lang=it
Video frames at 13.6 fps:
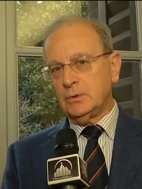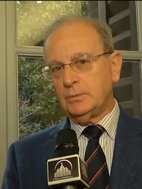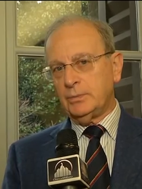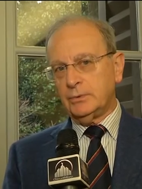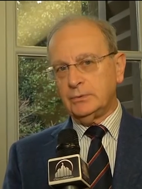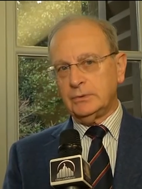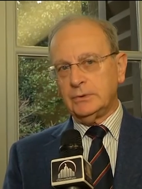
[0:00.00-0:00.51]

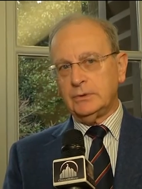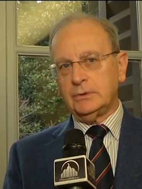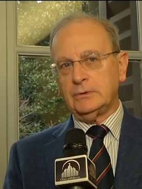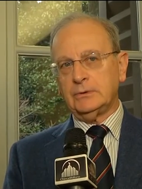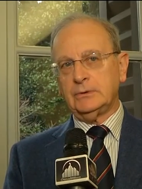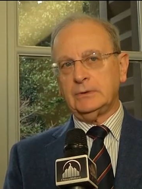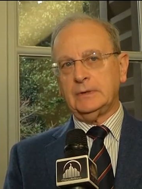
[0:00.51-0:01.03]

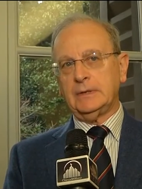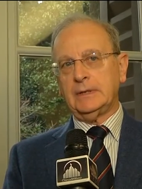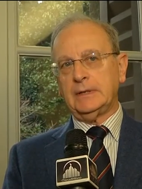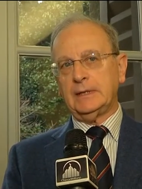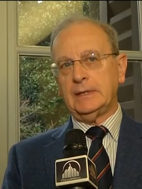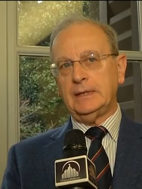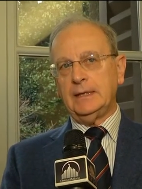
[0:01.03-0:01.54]
appunto
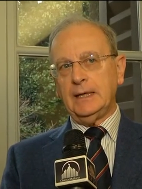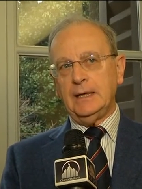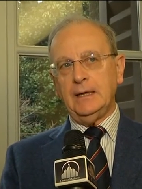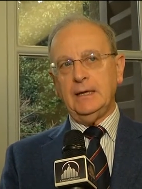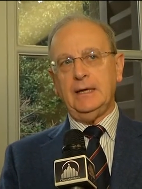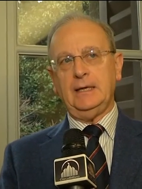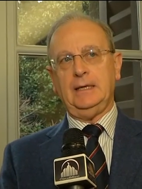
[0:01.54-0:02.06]
eh,
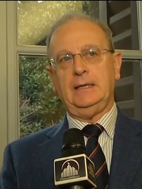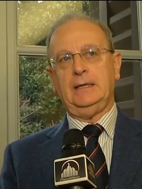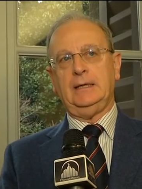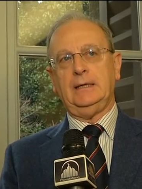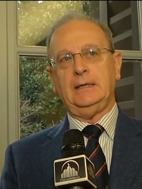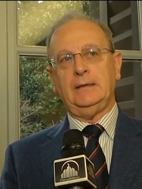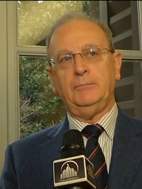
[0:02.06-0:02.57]
delle
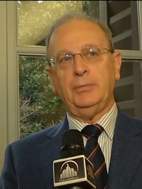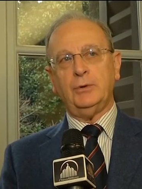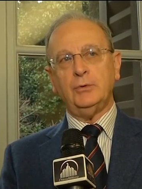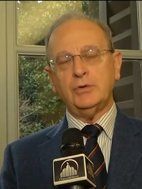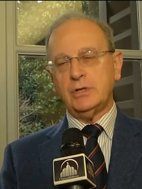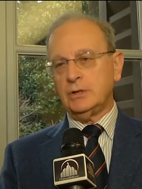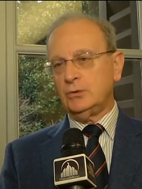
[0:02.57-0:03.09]
eh,
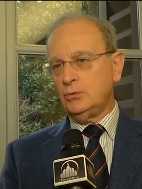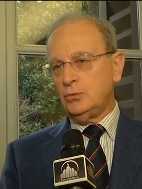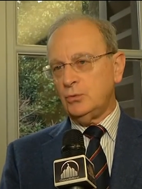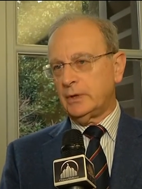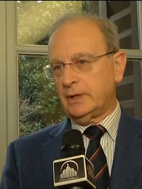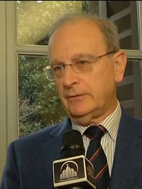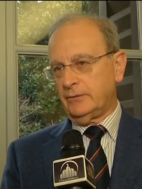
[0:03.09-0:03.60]

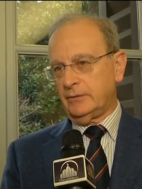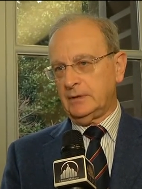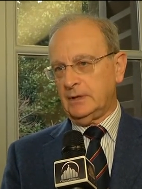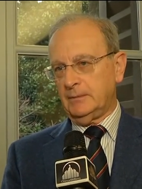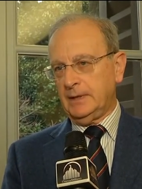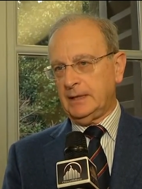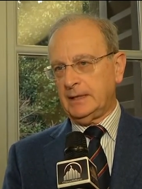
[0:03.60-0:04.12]
procedure
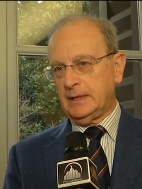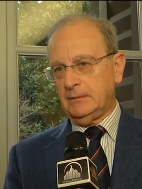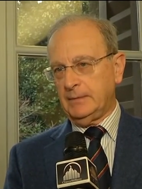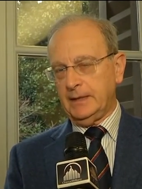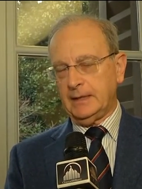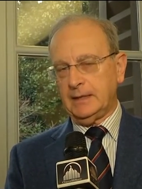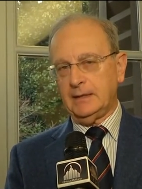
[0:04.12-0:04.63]

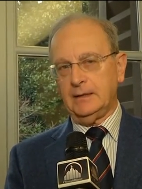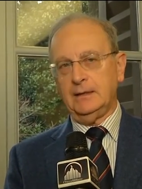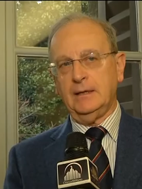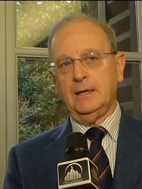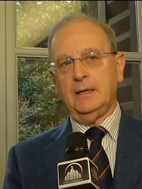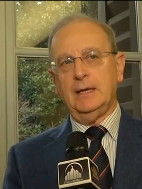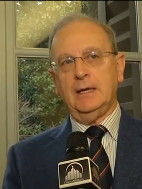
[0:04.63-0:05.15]
fondamentalmente,
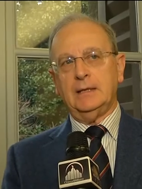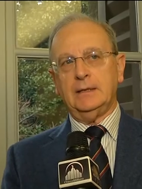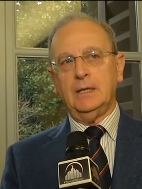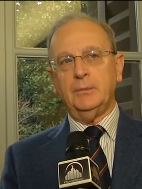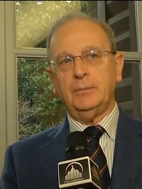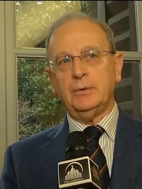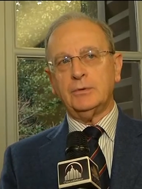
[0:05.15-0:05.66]

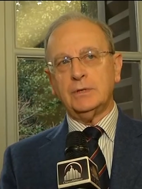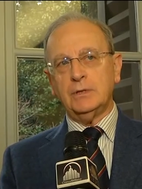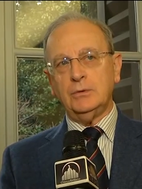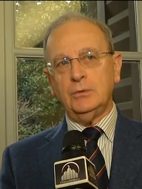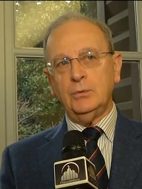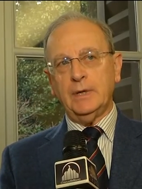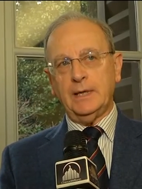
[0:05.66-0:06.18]
delle
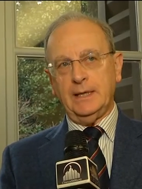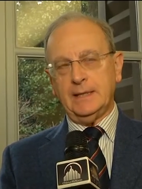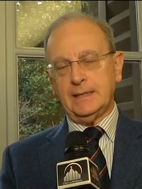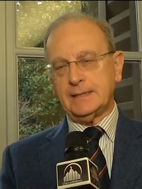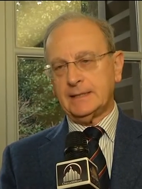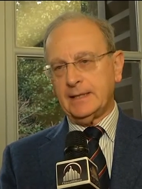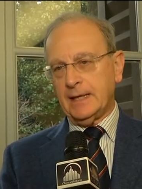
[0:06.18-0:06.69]
procedure
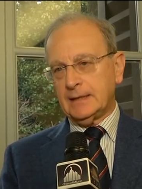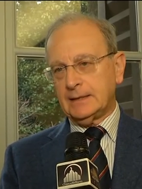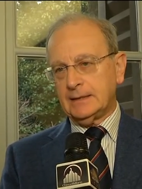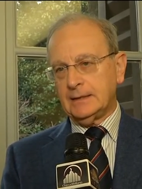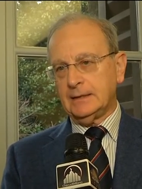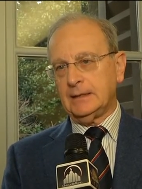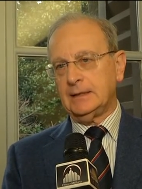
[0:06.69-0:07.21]

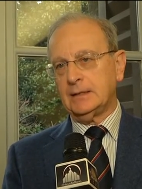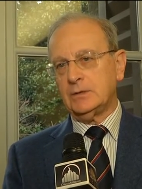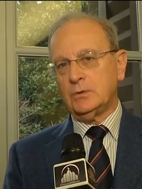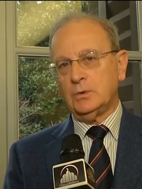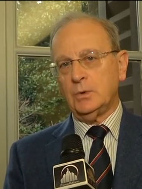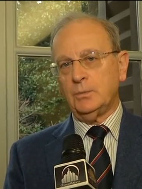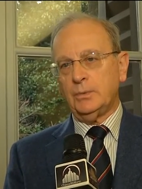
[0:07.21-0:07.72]
astratte che
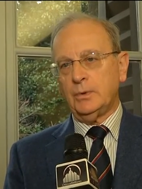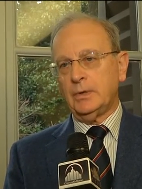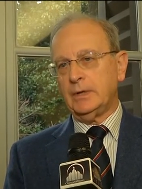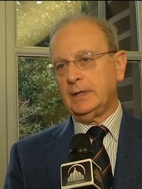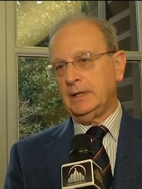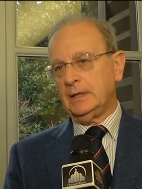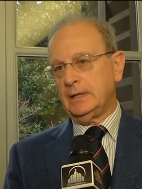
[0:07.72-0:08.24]
sono
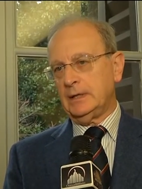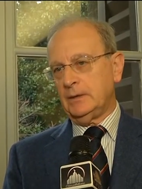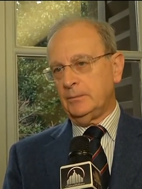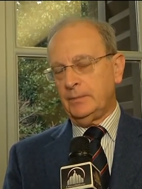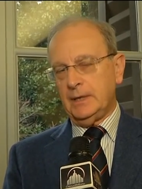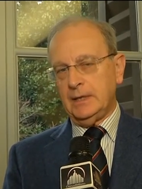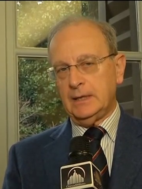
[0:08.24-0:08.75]
poi
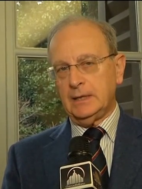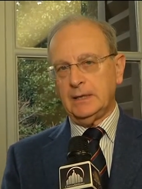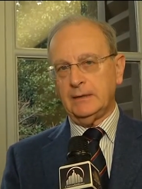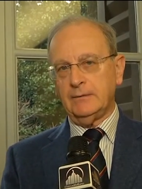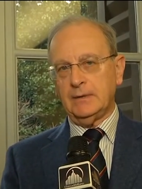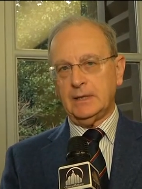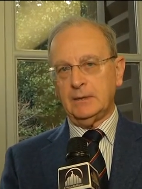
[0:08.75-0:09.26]
riempite
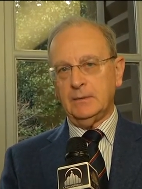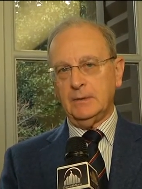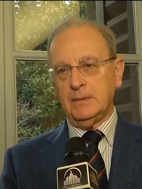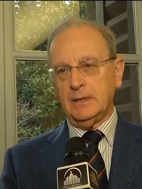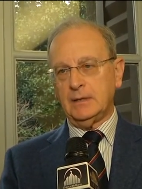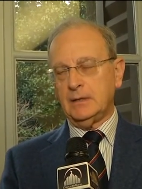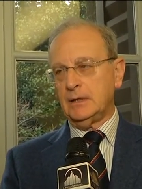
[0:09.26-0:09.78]

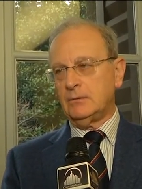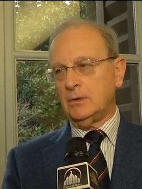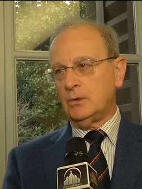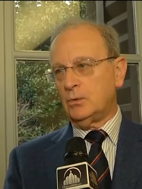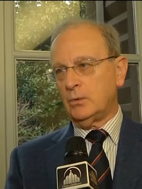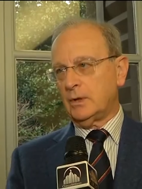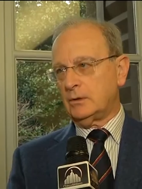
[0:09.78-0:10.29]
inevitabilmente di
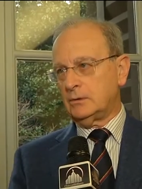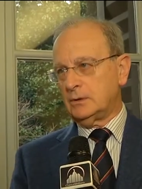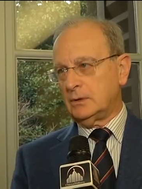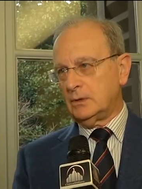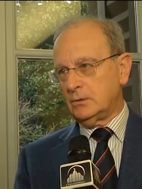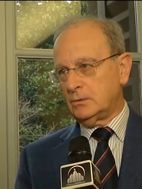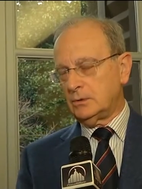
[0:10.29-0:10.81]
qualunque
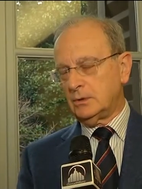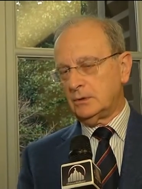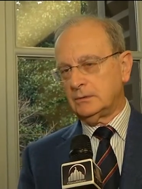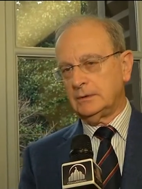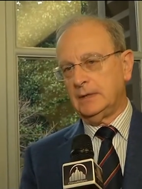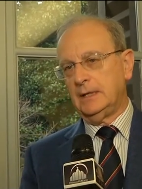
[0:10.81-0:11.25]
contenuto.